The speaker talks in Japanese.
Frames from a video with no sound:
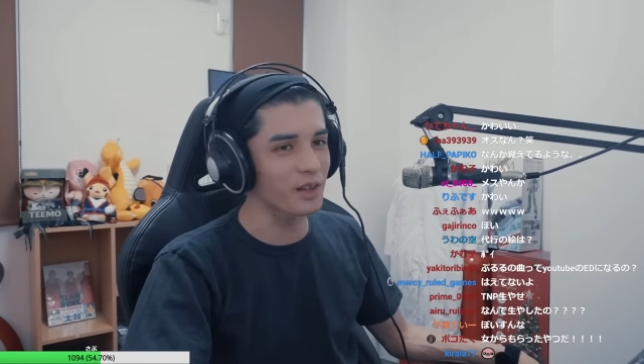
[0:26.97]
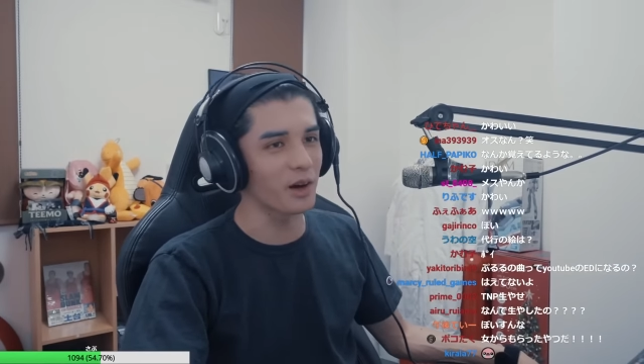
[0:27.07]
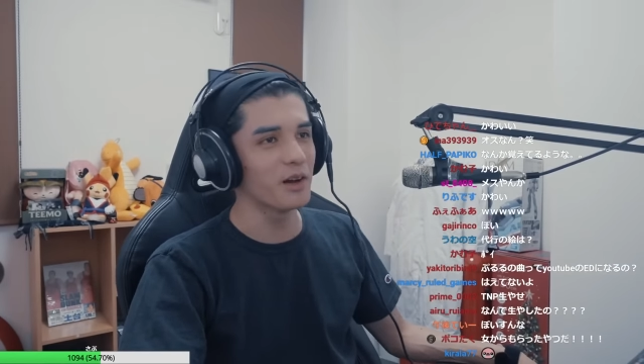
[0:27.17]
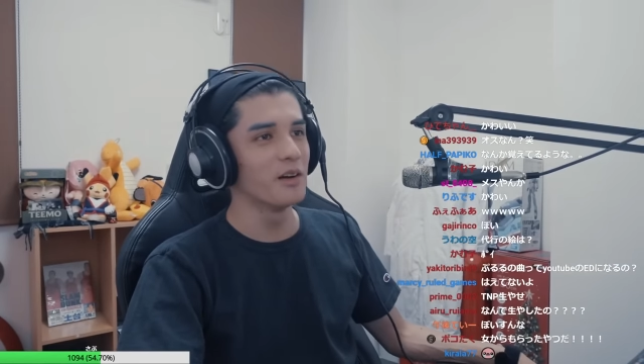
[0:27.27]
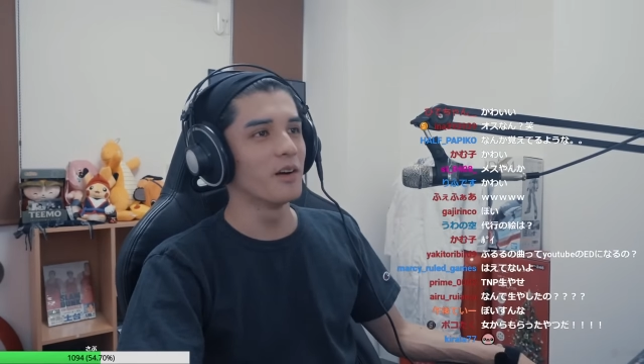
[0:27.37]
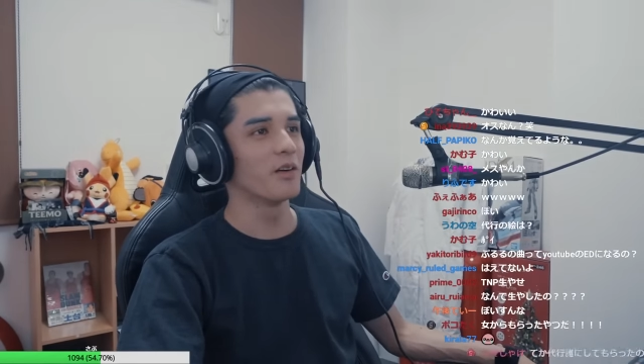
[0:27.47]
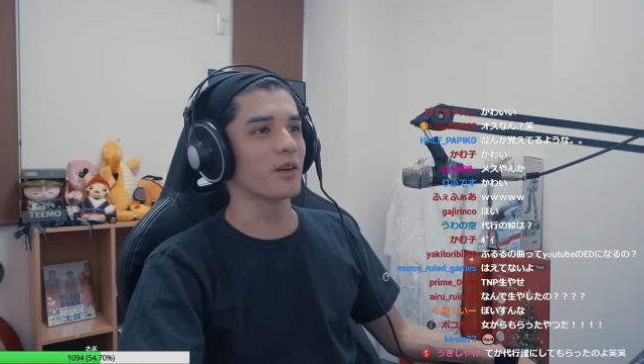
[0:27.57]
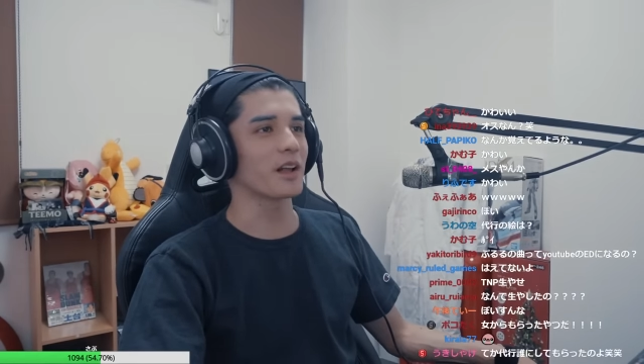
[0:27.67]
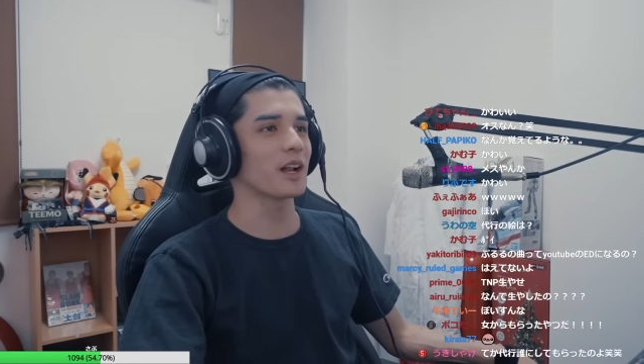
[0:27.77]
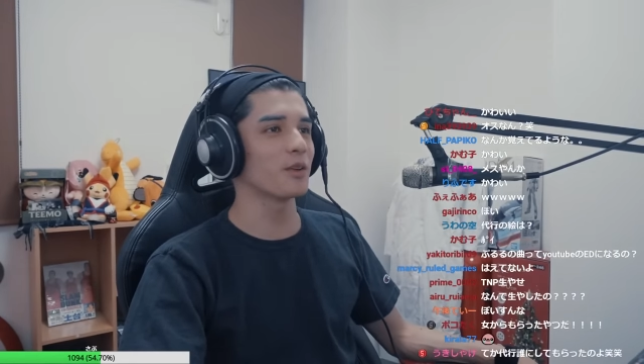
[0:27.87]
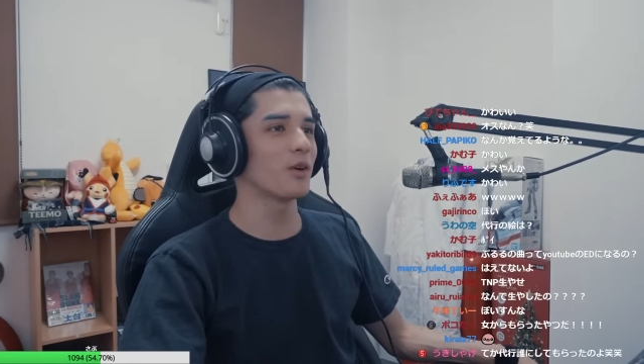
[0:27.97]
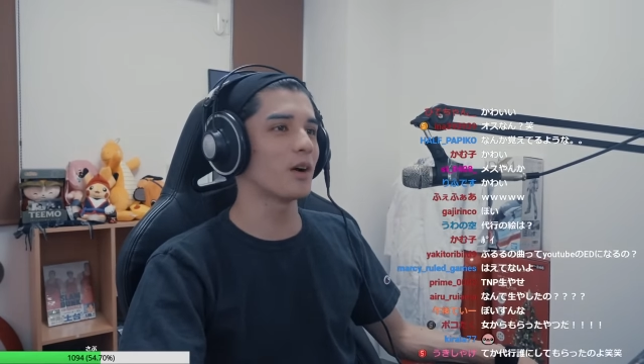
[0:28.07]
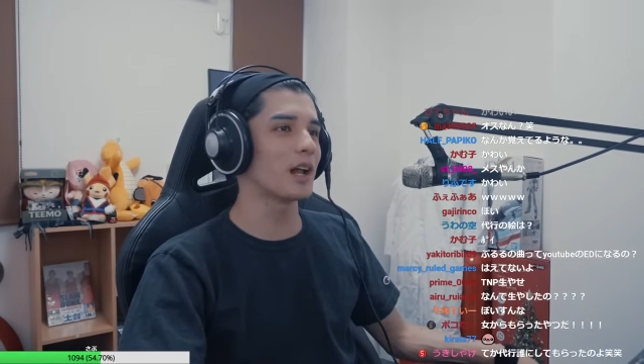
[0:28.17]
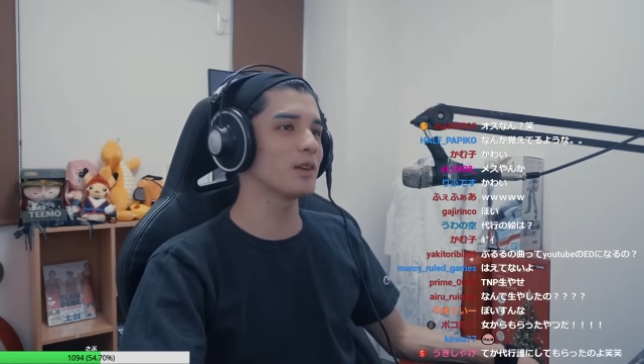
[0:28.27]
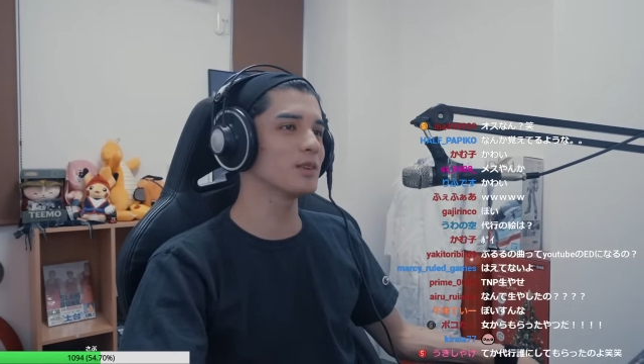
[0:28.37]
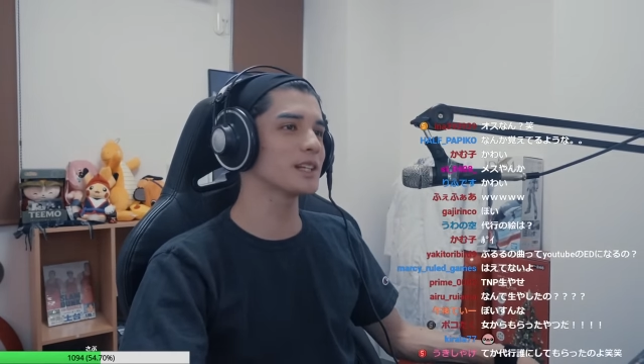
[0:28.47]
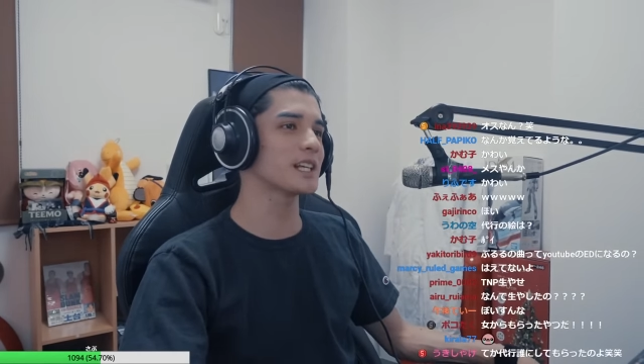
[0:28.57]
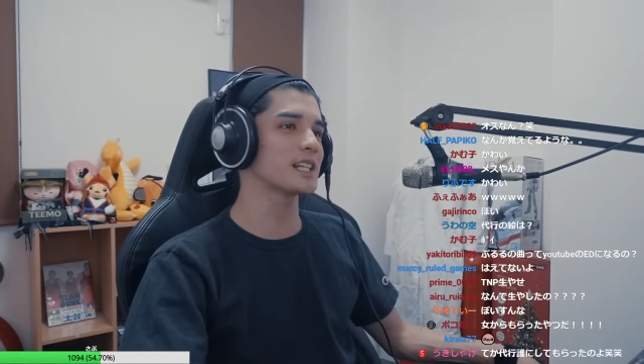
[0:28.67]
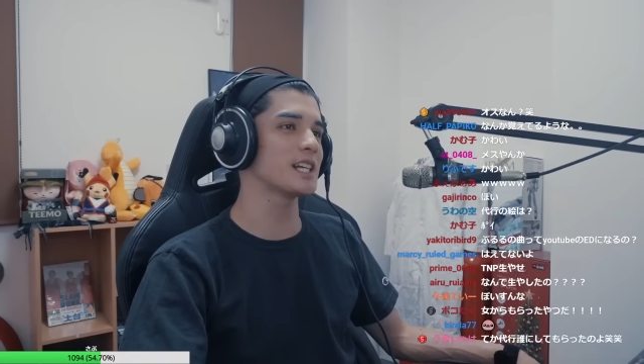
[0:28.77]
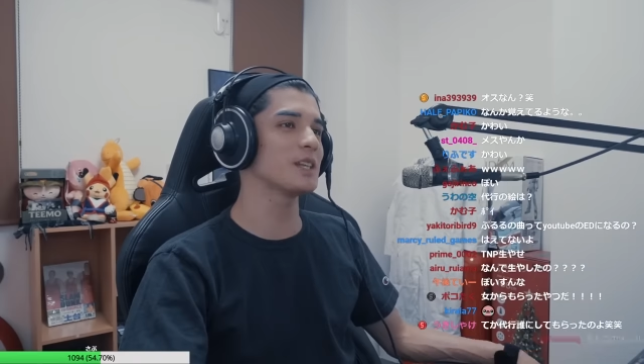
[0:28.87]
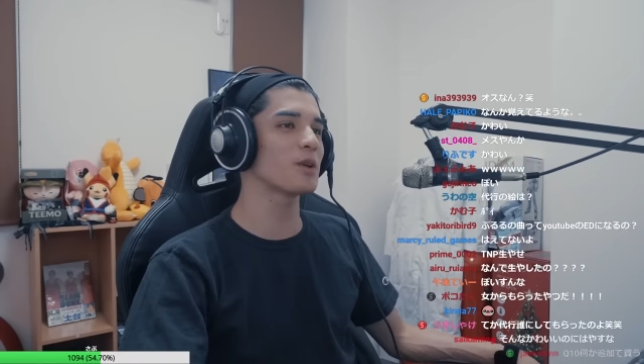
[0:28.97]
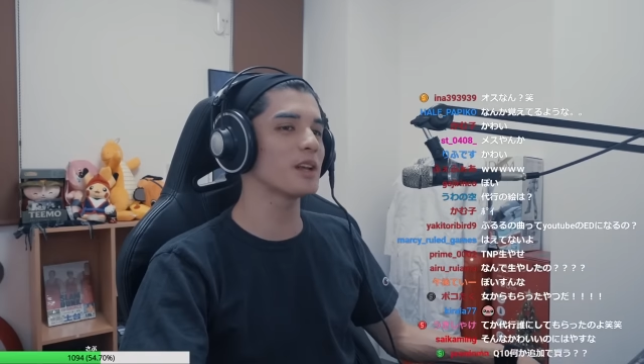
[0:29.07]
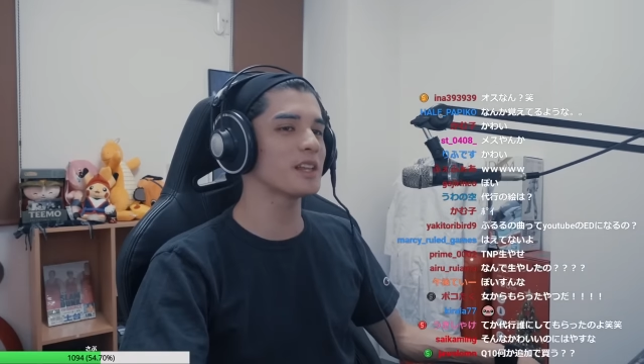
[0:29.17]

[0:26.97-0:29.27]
てか、俺あの、あの時筋トレ